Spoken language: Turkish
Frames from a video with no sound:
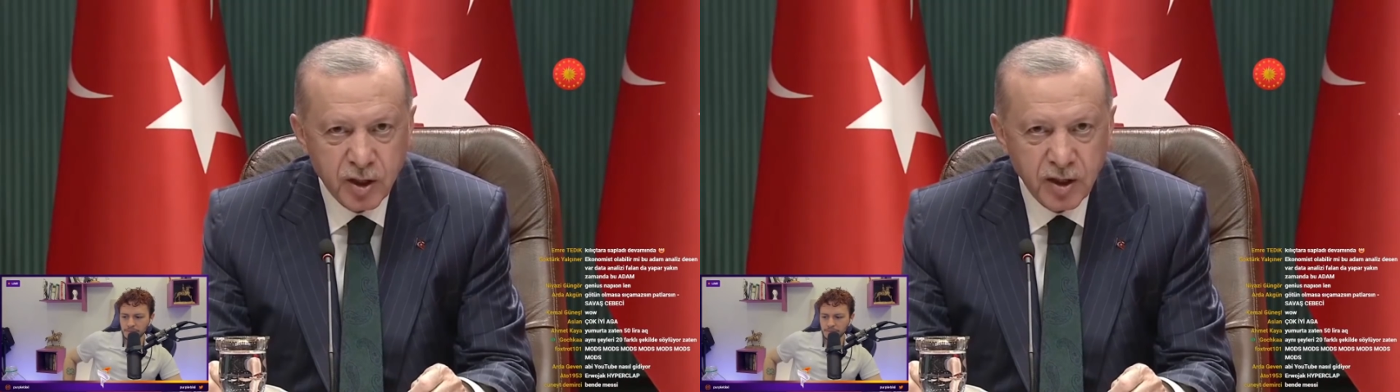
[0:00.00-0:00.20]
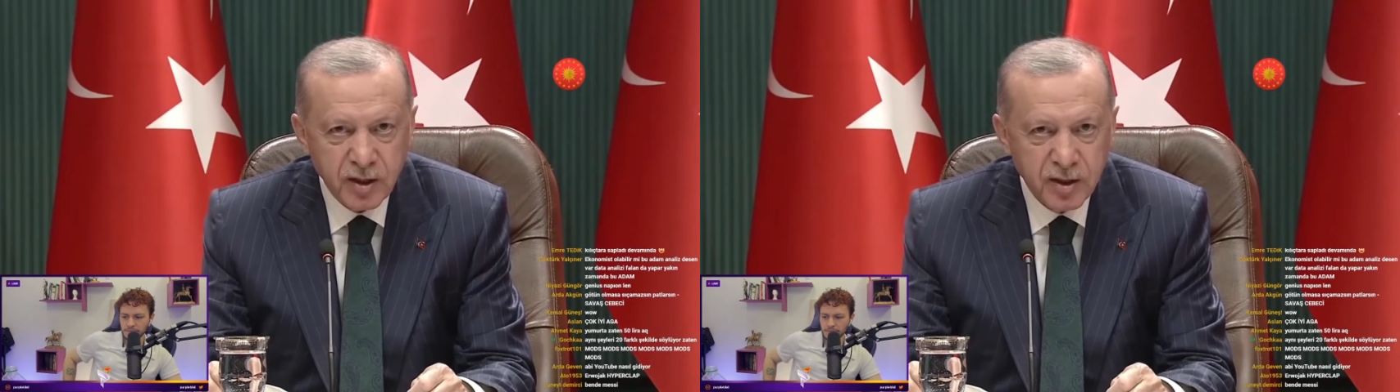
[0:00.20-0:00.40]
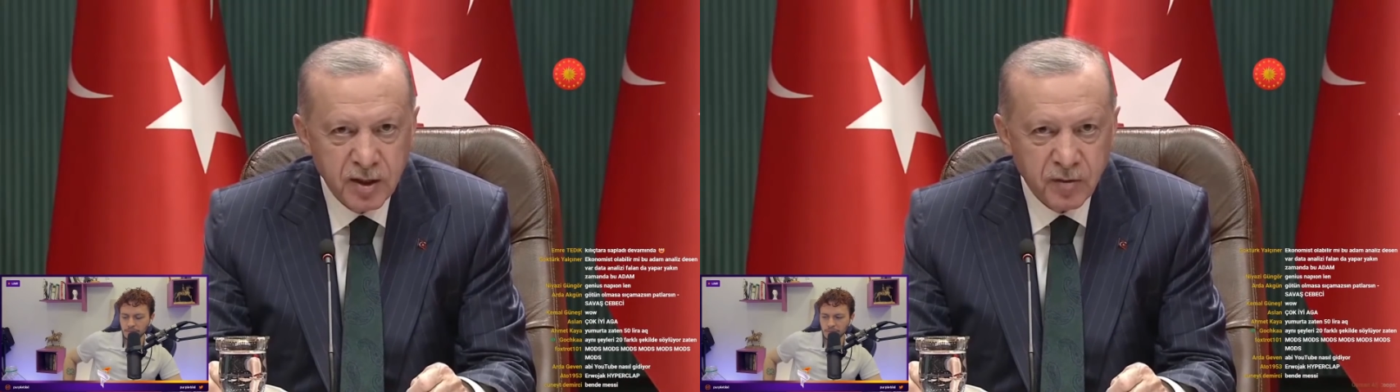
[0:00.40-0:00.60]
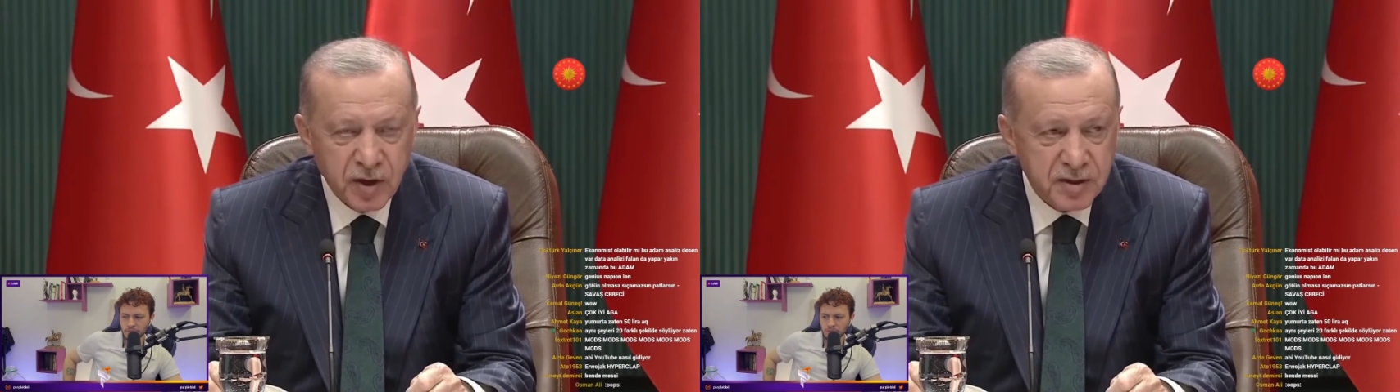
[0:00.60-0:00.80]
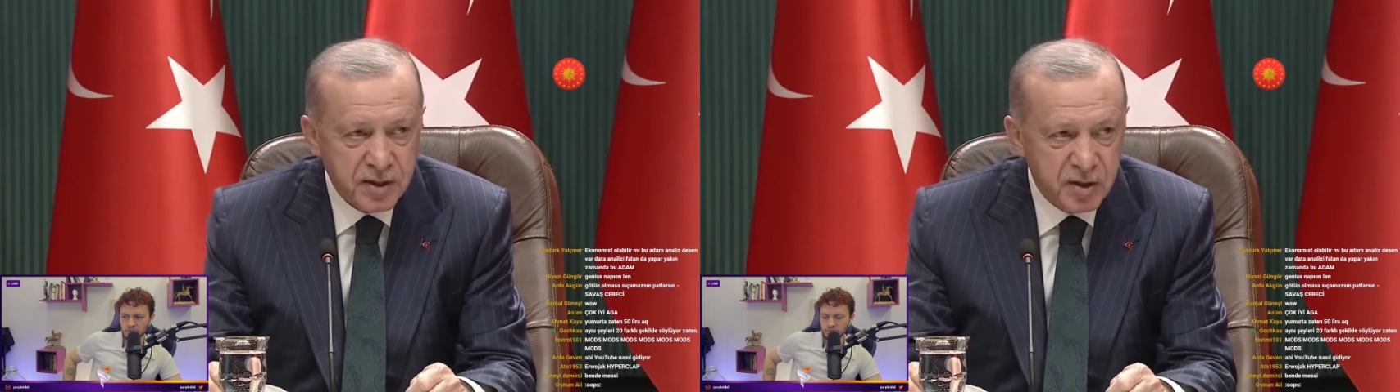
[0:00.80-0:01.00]
daha
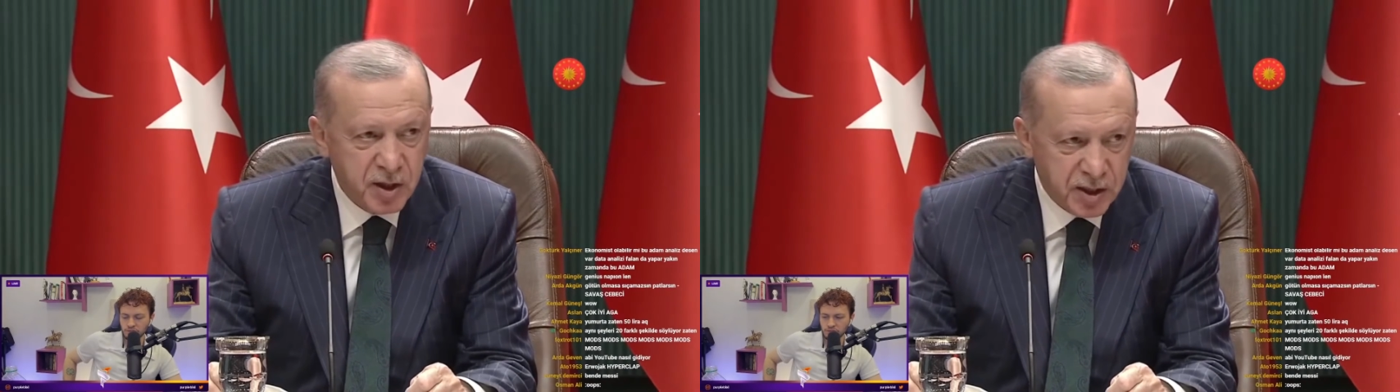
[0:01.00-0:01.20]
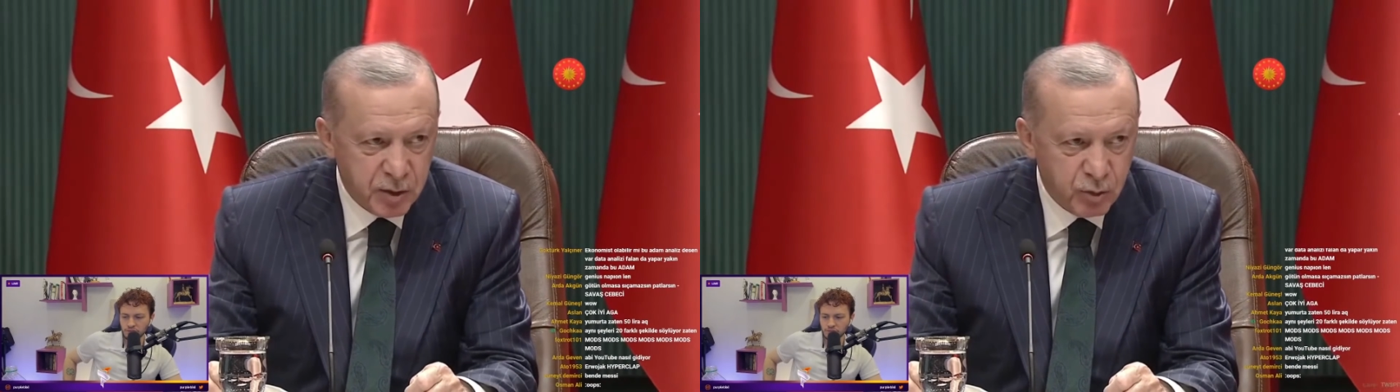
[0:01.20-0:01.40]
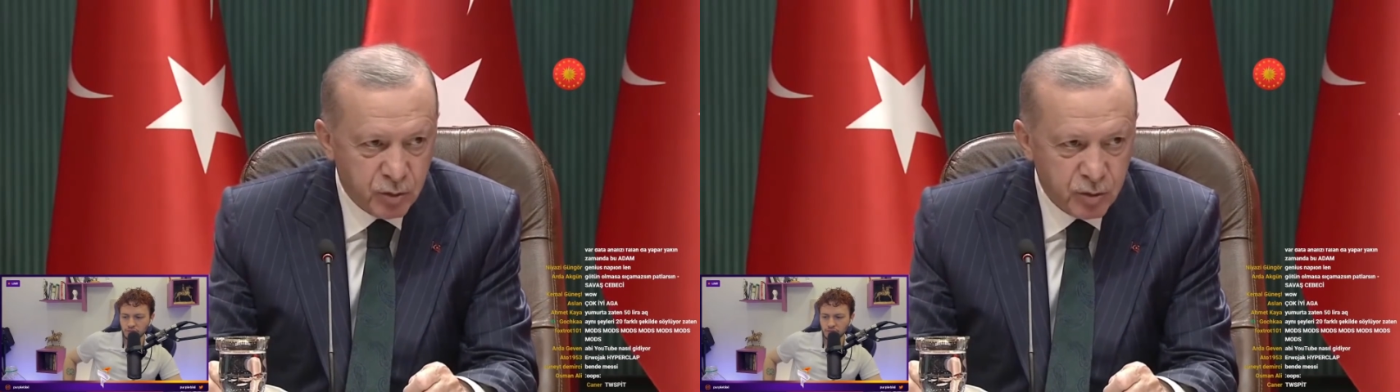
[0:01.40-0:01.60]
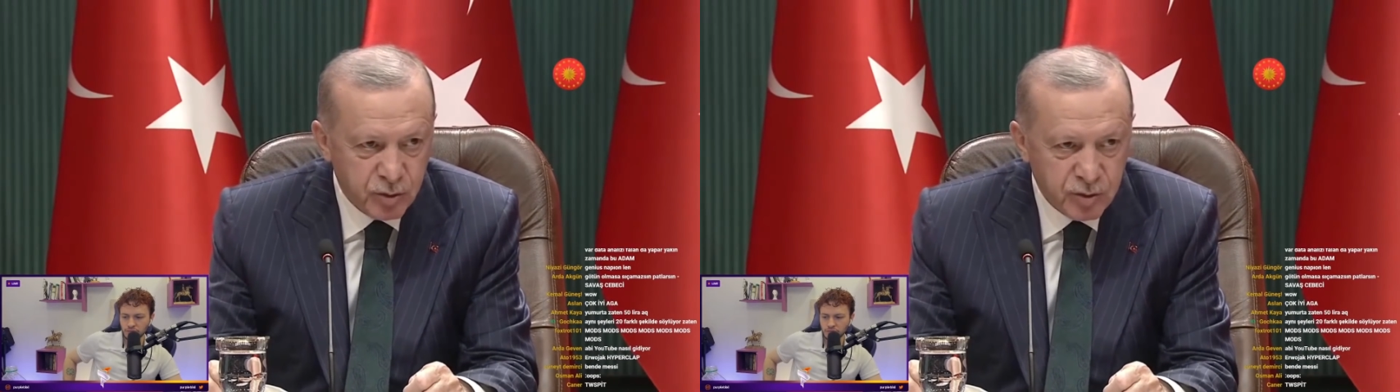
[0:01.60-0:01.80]
fazlasını hak ediyor.